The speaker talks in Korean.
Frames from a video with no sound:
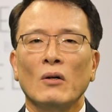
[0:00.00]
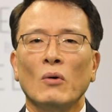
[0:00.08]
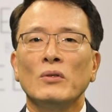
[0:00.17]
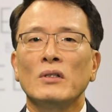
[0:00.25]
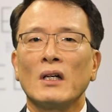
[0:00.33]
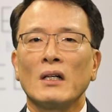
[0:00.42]

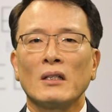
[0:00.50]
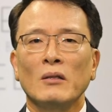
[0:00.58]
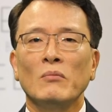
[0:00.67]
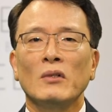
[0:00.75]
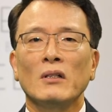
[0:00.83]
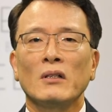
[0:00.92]
혼자 하기
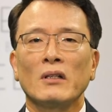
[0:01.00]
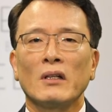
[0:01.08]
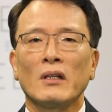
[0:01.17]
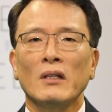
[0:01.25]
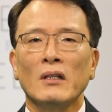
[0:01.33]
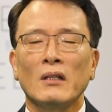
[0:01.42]

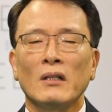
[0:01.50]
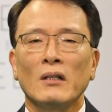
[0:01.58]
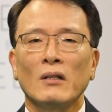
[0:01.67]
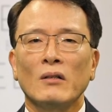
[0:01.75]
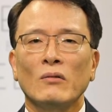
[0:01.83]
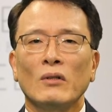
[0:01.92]
힘들기에
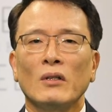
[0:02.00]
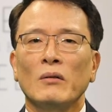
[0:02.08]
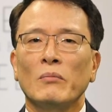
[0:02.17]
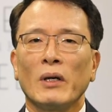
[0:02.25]
우리